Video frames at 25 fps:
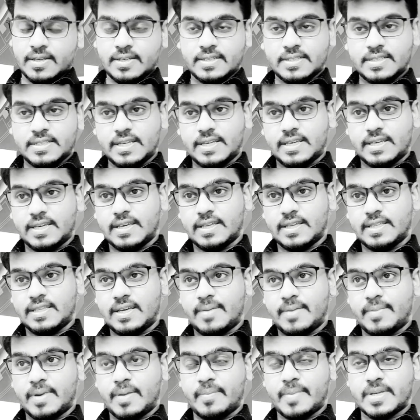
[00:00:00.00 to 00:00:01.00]
সেই কে দিয়ে
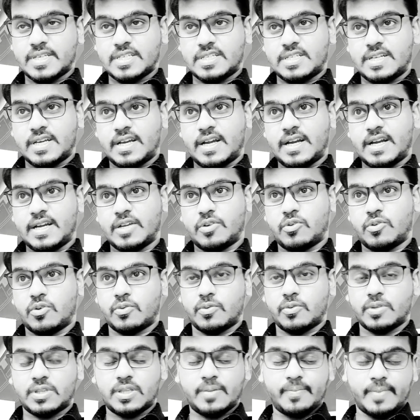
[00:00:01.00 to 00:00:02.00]
আমরা মেসেজটাকে ডিকোড
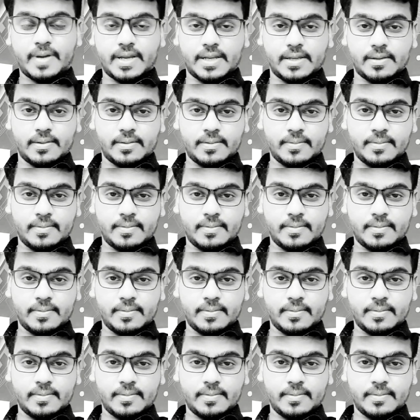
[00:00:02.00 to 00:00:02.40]
করতে পারি